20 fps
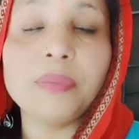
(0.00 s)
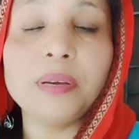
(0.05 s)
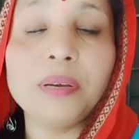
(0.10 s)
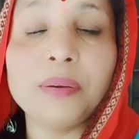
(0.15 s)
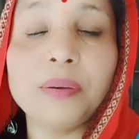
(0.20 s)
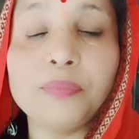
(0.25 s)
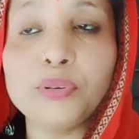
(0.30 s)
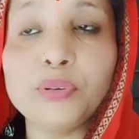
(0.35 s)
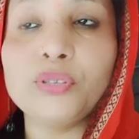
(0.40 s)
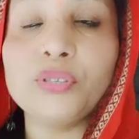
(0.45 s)

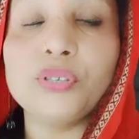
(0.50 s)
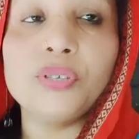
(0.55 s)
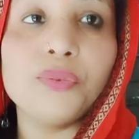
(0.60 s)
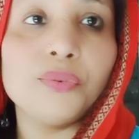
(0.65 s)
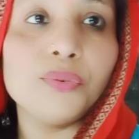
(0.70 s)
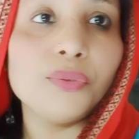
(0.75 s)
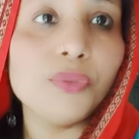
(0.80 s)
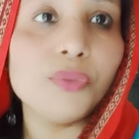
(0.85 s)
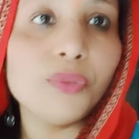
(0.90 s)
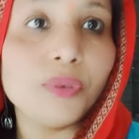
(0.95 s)
अच्छी
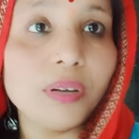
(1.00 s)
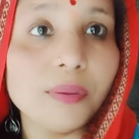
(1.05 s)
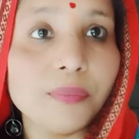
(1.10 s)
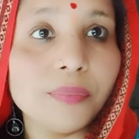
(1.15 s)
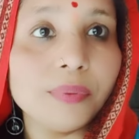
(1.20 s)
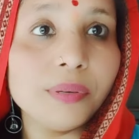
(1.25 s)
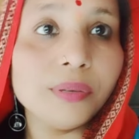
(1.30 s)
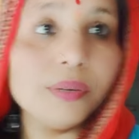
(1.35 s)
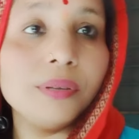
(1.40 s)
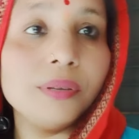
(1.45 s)
तो
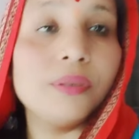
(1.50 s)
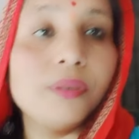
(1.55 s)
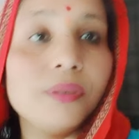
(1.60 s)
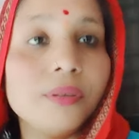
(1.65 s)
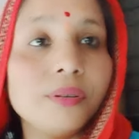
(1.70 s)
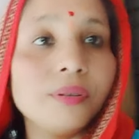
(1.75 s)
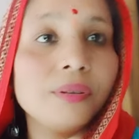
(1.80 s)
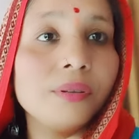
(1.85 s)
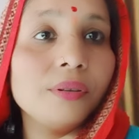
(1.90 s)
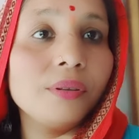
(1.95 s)
अभी
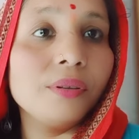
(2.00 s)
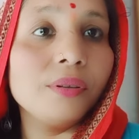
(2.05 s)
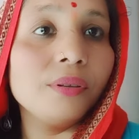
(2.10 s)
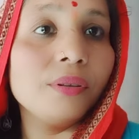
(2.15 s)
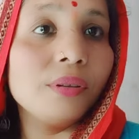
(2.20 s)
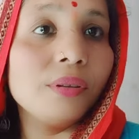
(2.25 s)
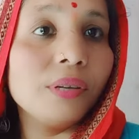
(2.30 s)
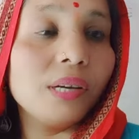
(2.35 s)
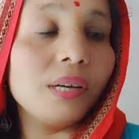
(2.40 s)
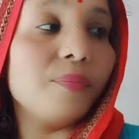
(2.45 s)

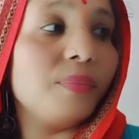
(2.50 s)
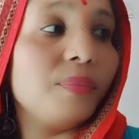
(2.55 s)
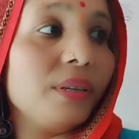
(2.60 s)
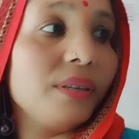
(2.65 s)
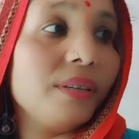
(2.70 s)
अभी